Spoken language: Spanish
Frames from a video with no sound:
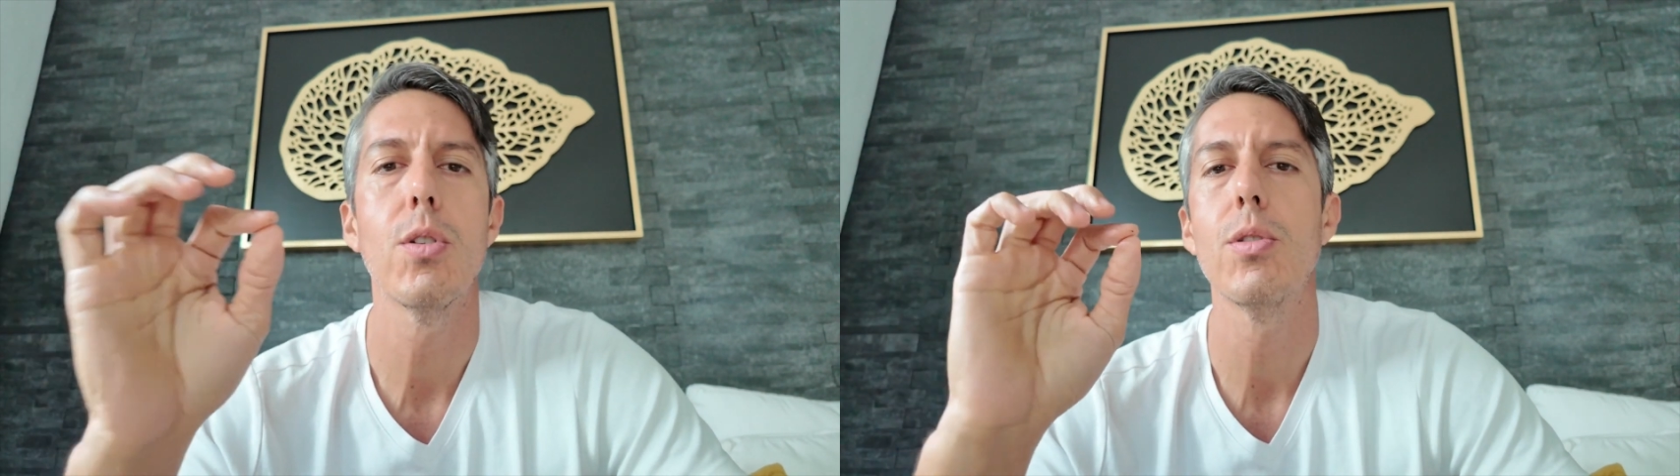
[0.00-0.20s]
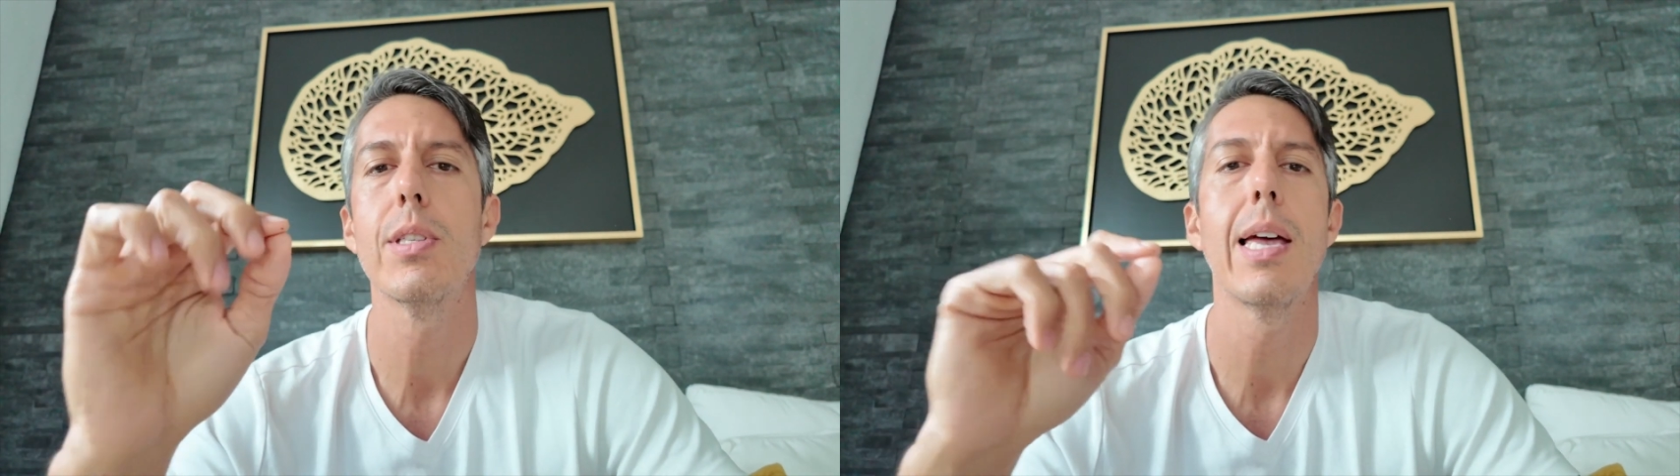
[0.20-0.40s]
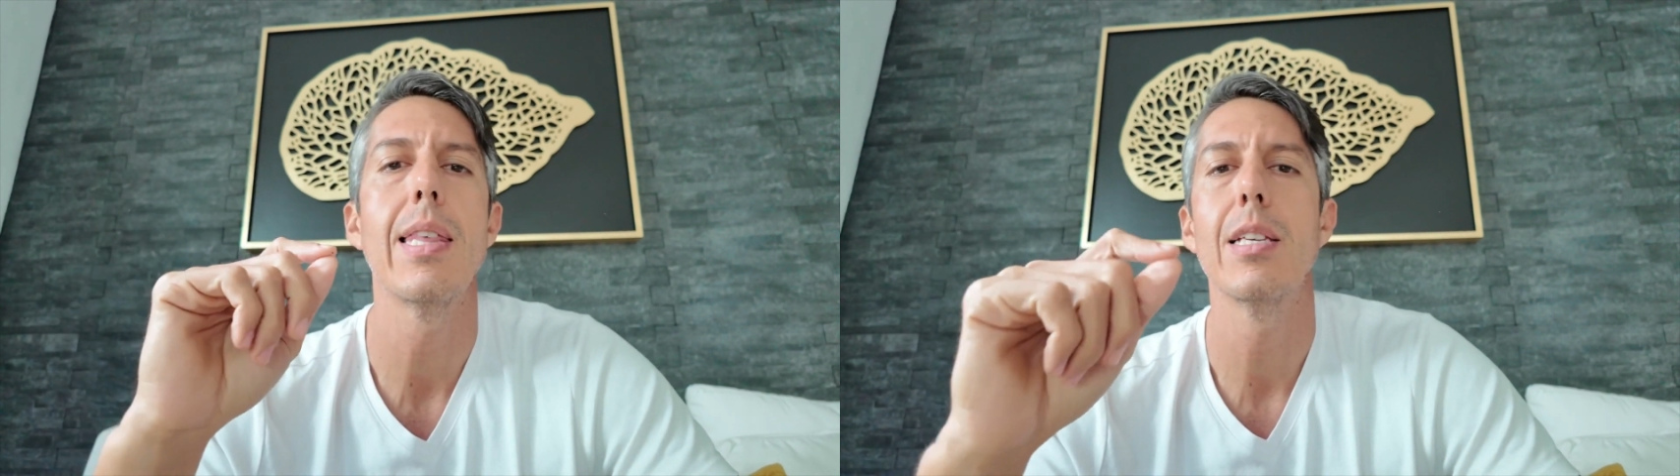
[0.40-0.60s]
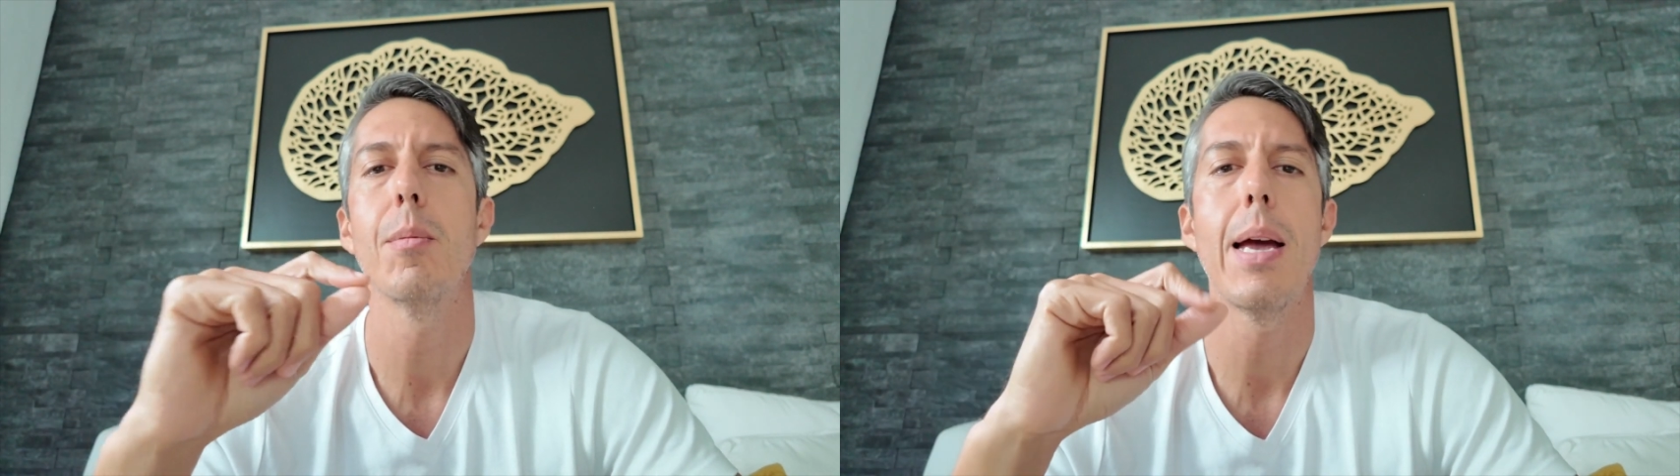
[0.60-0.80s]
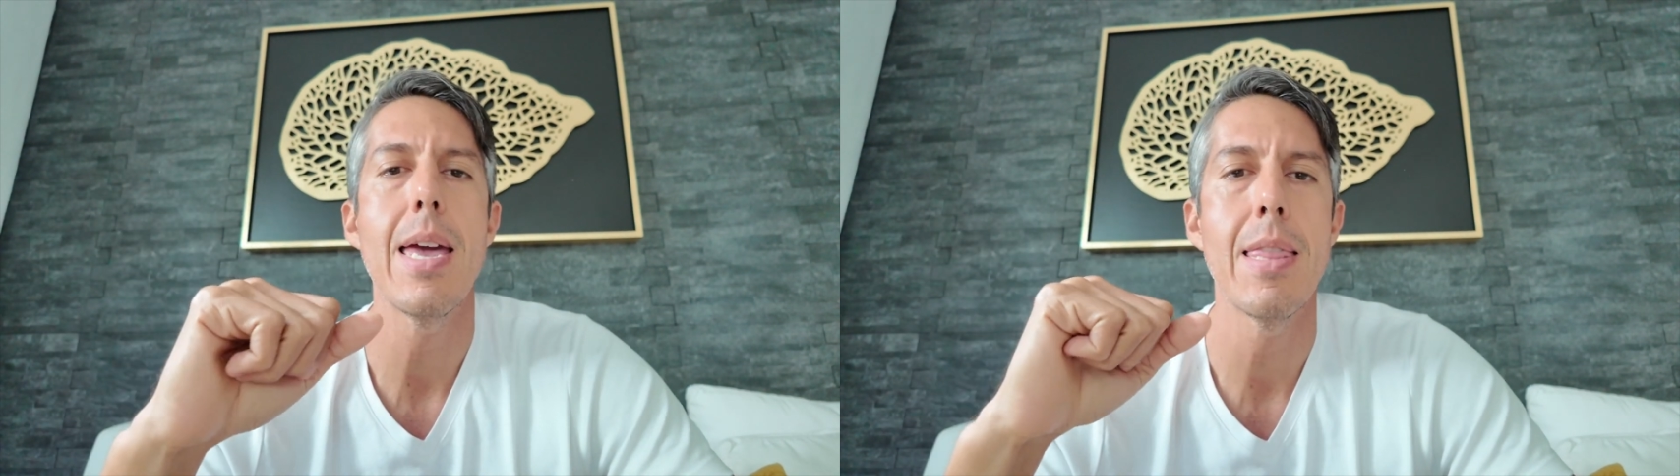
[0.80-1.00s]
que ustedes
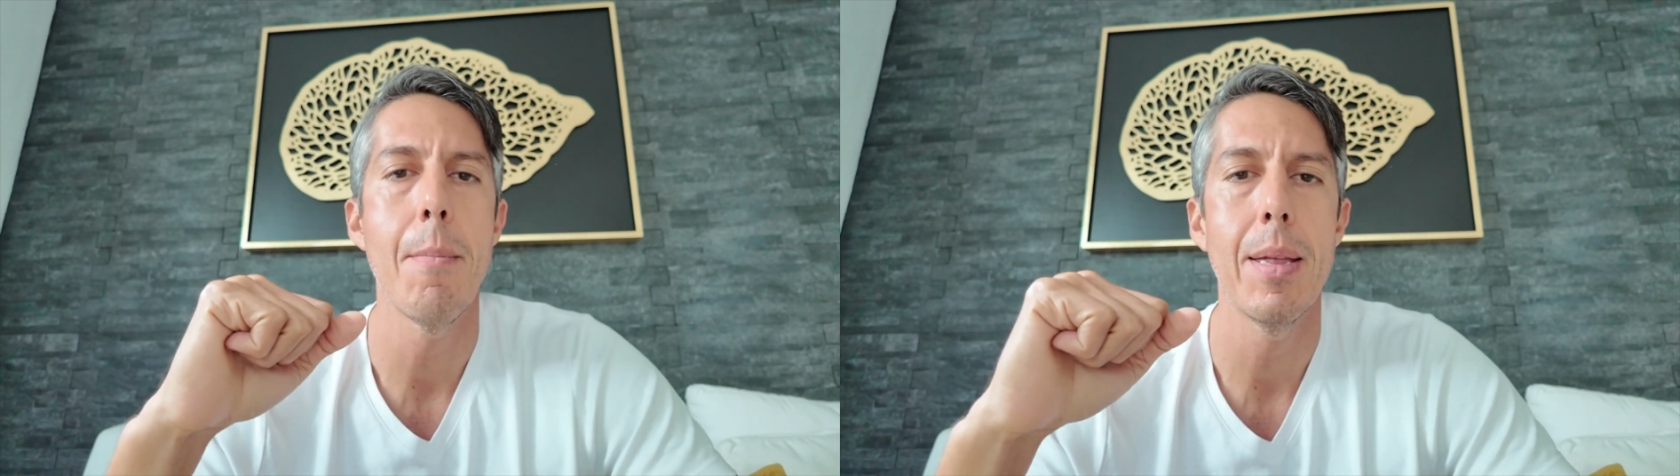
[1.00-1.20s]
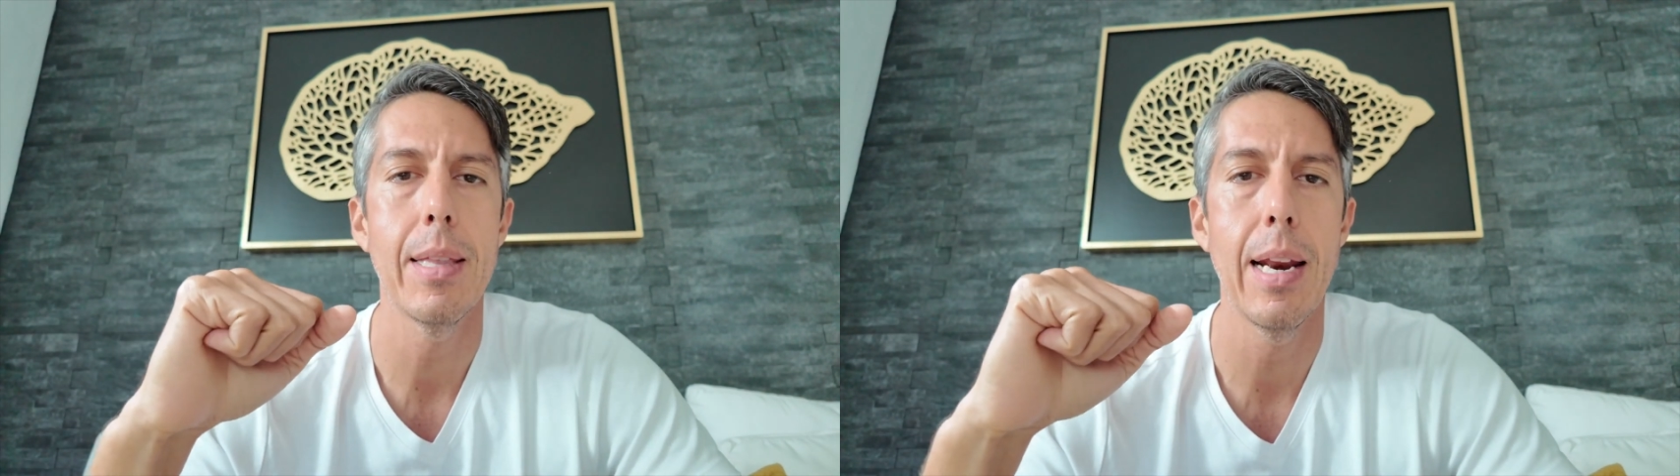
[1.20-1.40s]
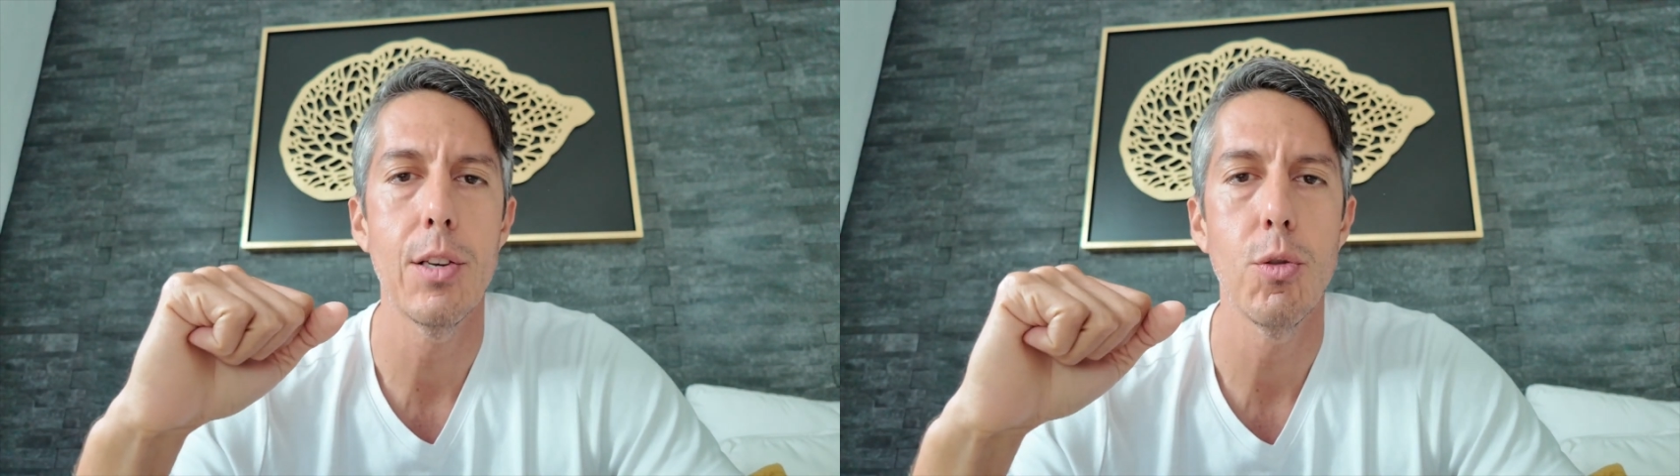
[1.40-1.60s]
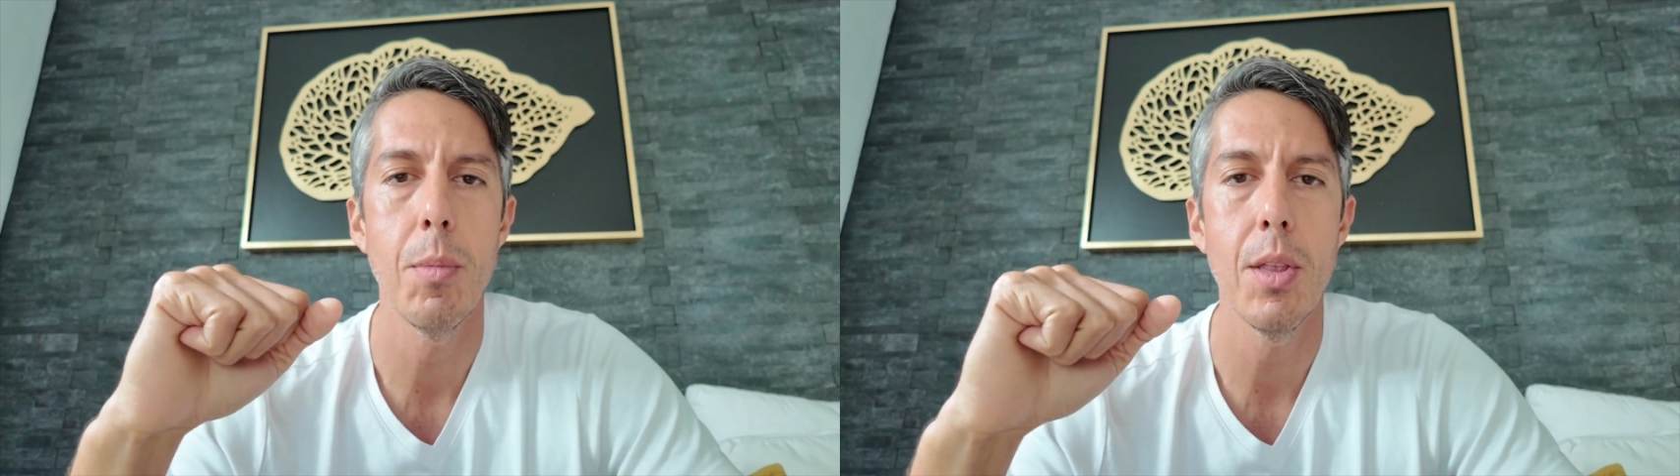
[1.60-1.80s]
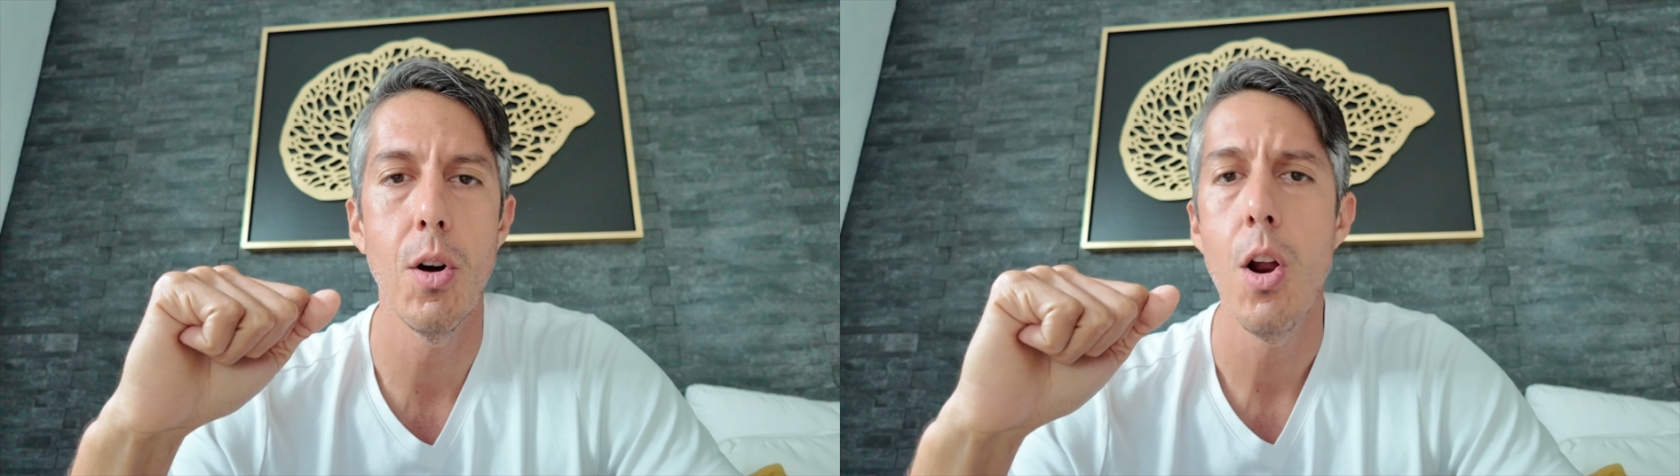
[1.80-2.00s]
vayan a meter a
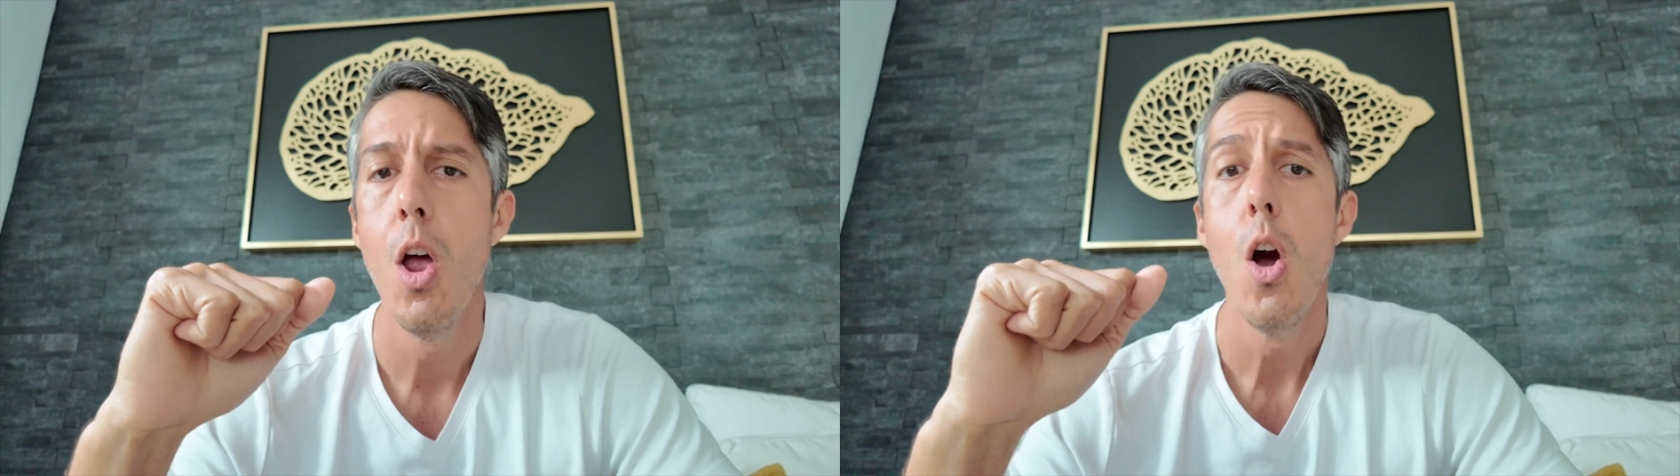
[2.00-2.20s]
sumidor.